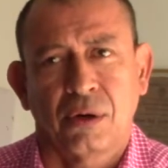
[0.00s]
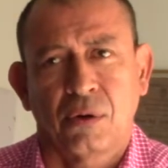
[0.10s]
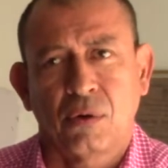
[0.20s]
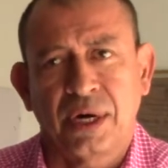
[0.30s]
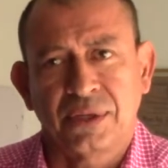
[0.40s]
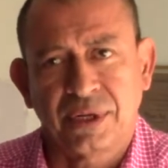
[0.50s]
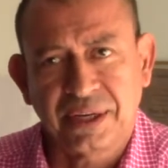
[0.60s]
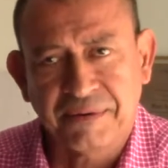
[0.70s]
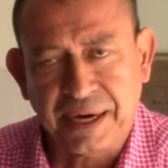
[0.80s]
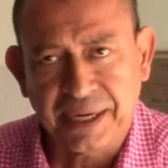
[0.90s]
cuáles son las
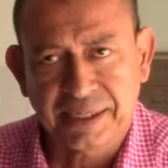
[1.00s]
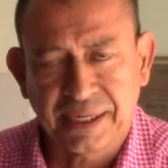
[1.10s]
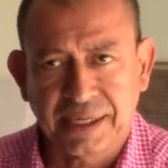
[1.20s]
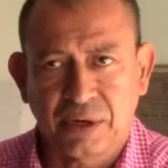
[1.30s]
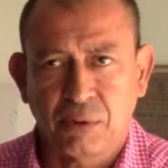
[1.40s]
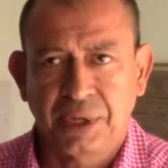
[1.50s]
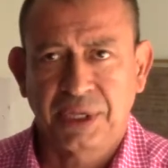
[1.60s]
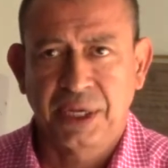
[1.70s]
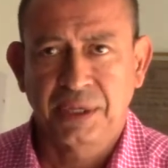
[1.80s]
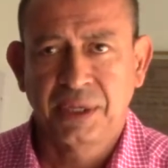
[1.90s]
fallas que se
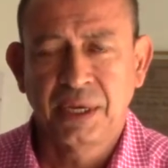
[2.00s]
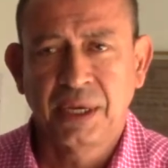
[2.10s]
cometen,